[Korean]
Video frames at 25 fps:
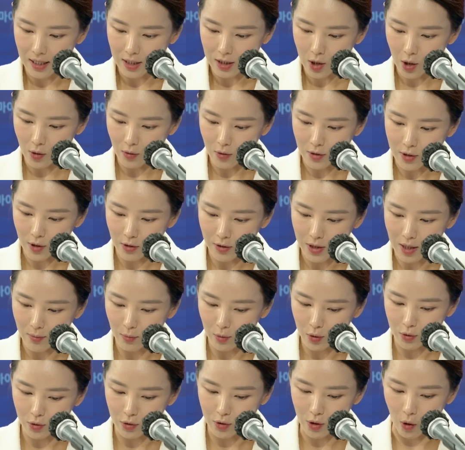서울 음.
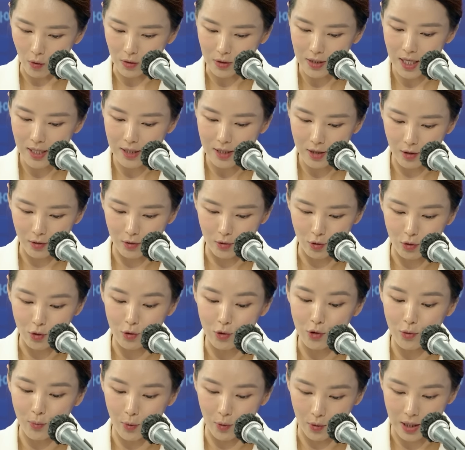서대문구 경찰청
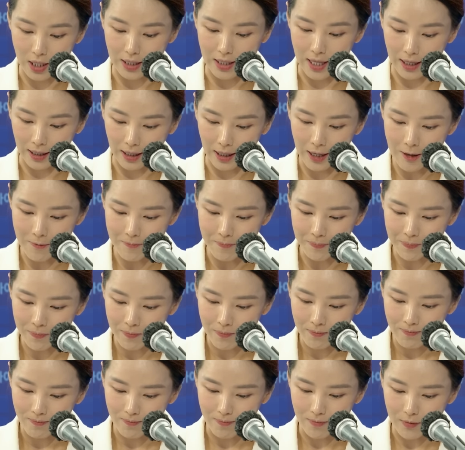국수본에다가
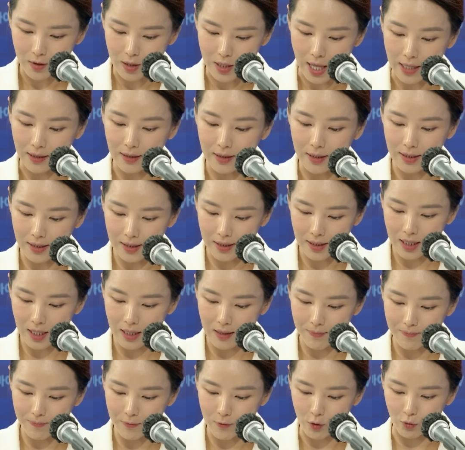음,
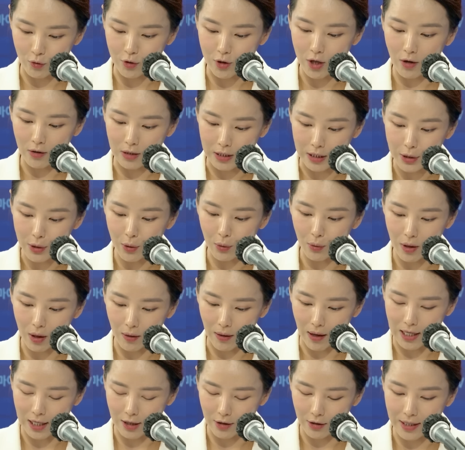댓글팀 운영 의혹과
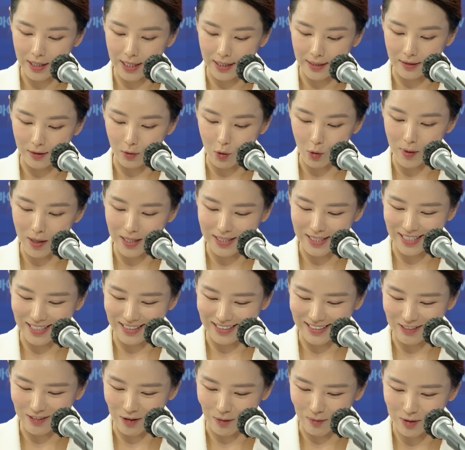관련한
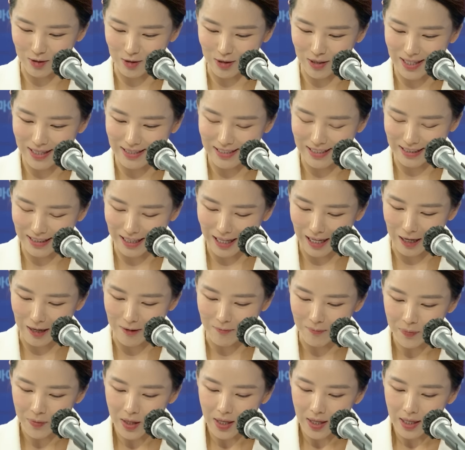고발장을 접수를
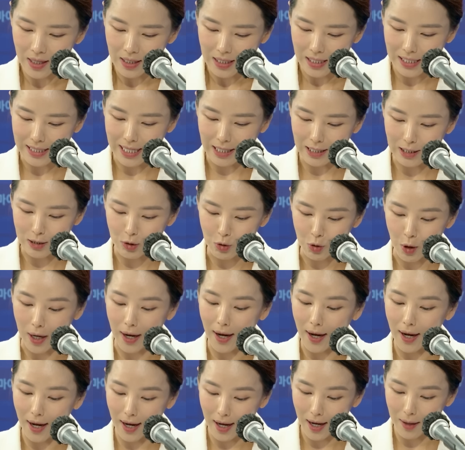했는데 일단
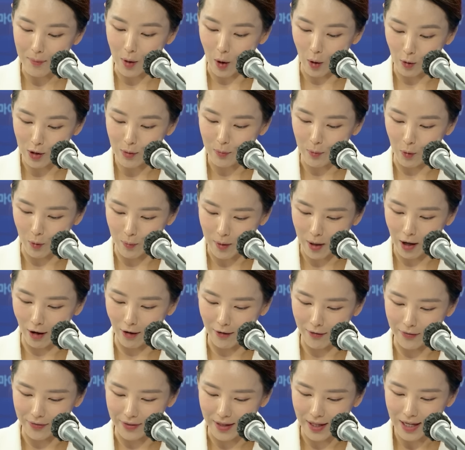죄명을
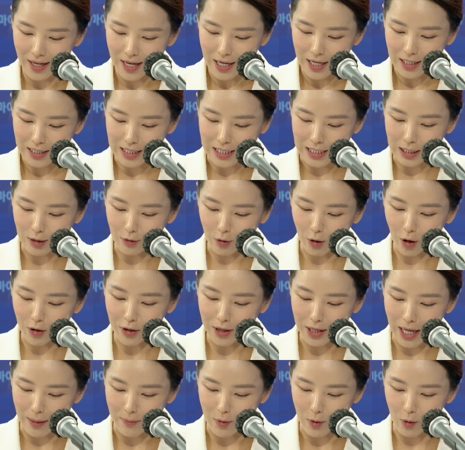보면
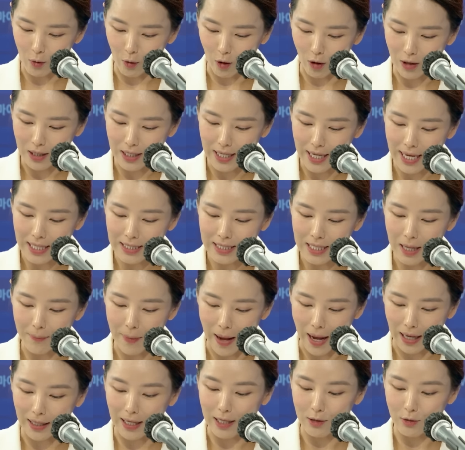직권남용 권리행사
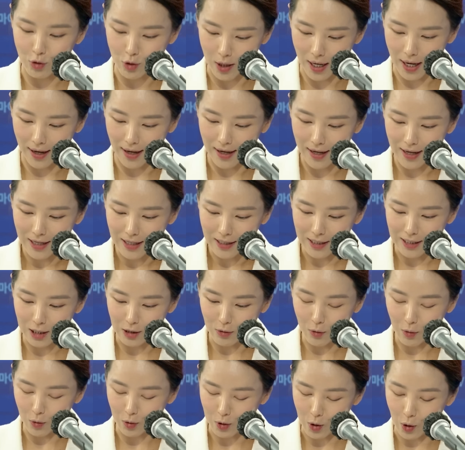방해죄 음.
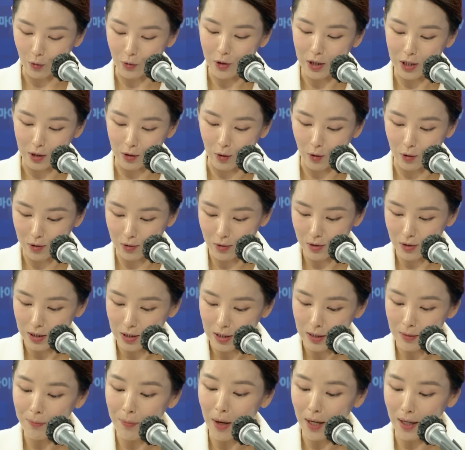그리고 저는 이거
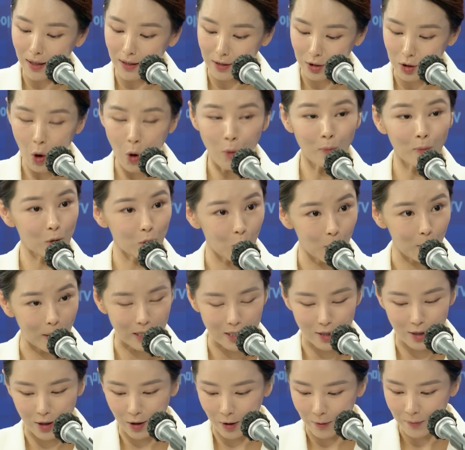신박하게 처음
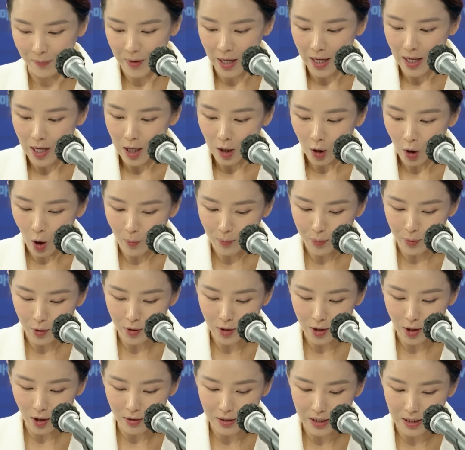들어봤어요. 네.
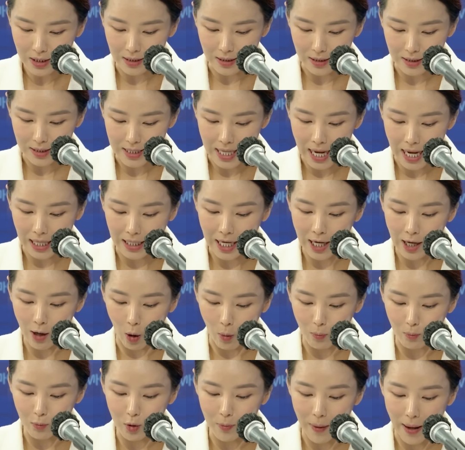컴퓨터 등 장애
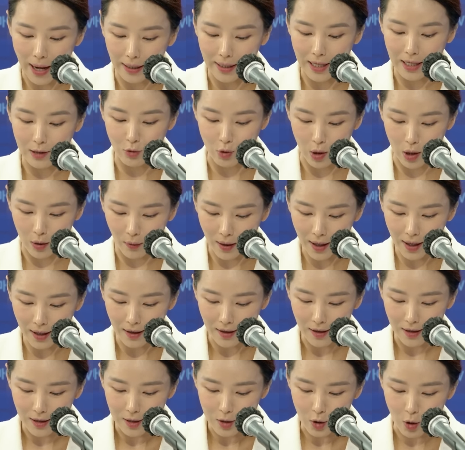업무 방해죄와
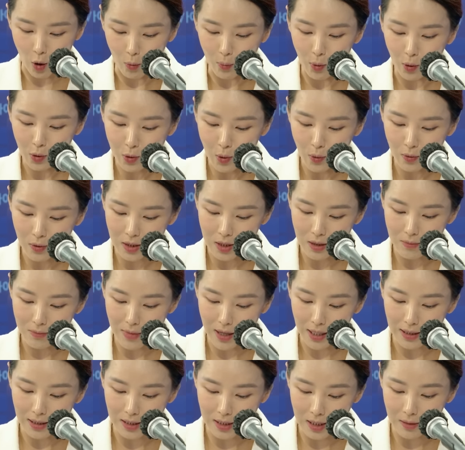
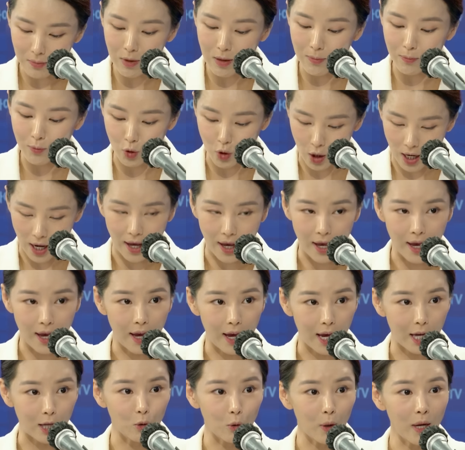정보통신망 침입죄
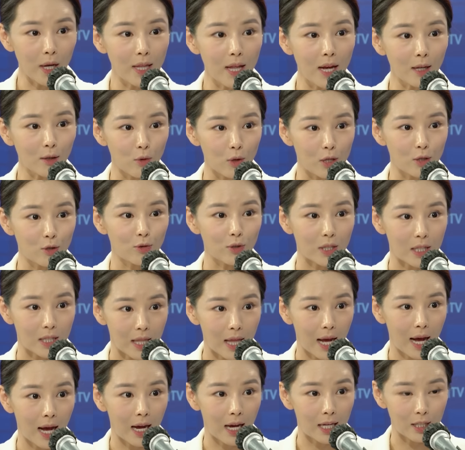에도 해당될 수
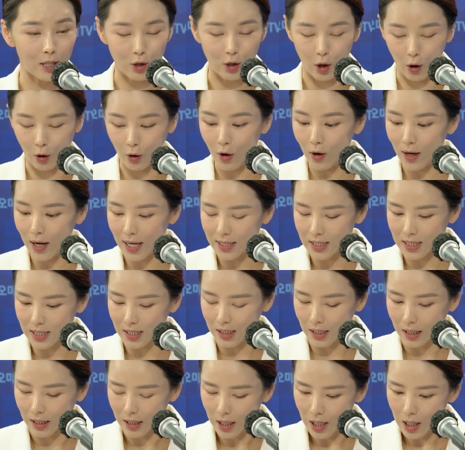있다. 그래서 음. 여러
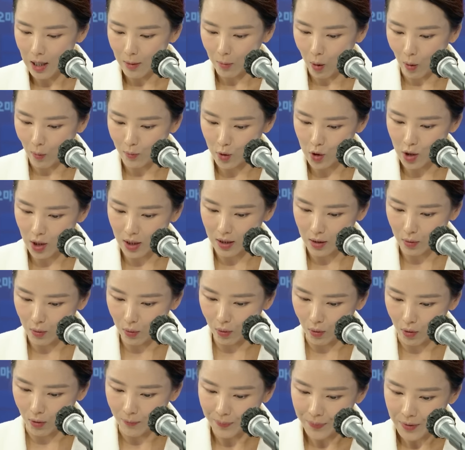가지
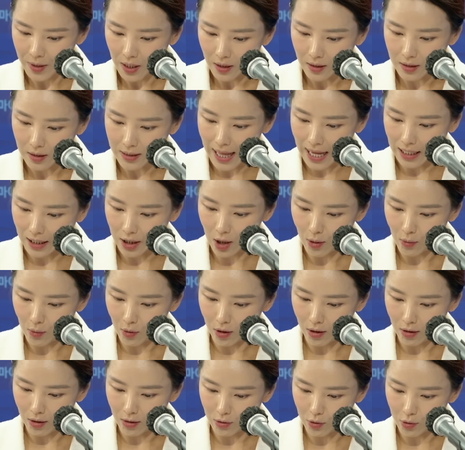범죄이고 그
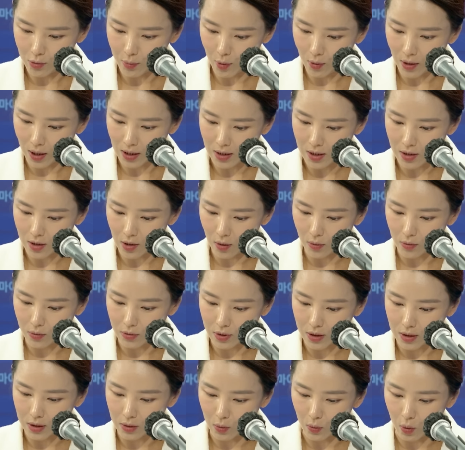나경원 후보 같은
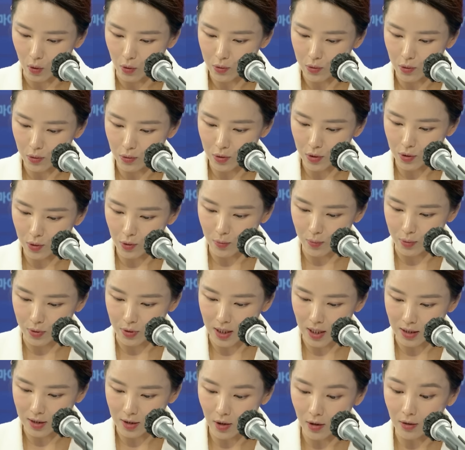경우는 공소 취소
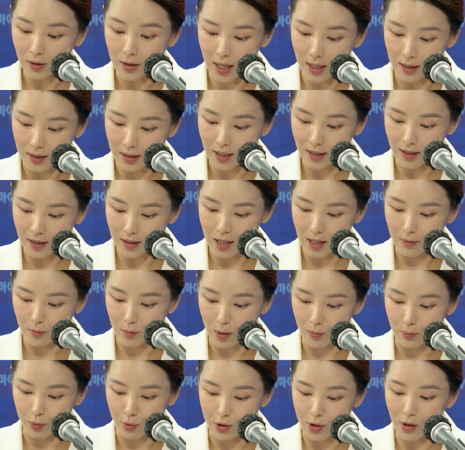부탁 청탁을 했기
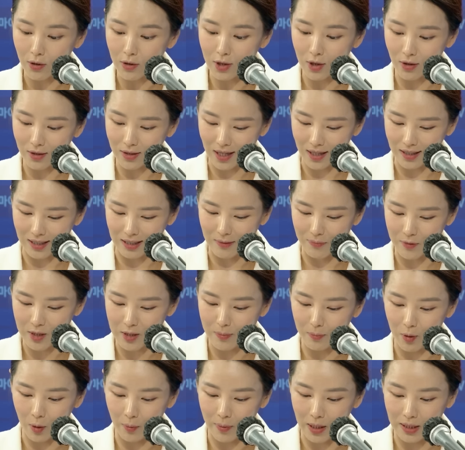때문에 부정 청탁
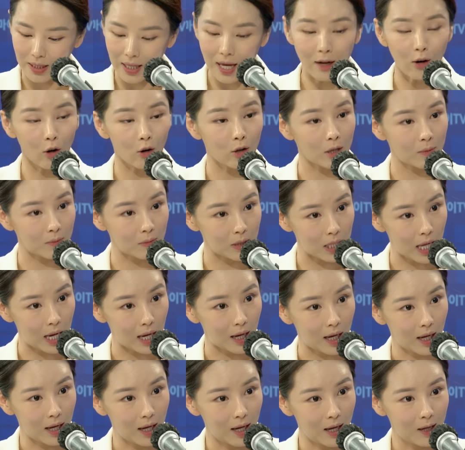금지법에 딱
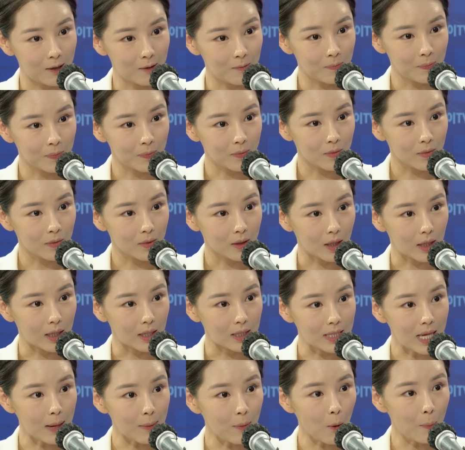걸립니다. 예,
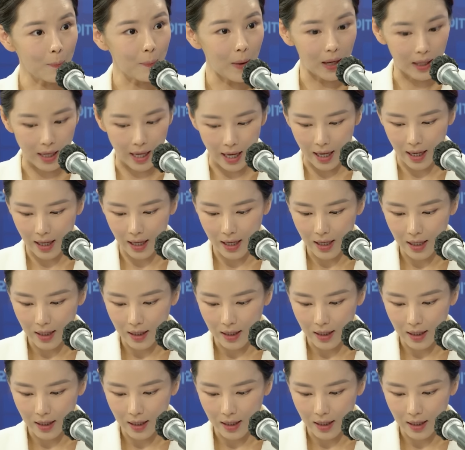어. 사법방해.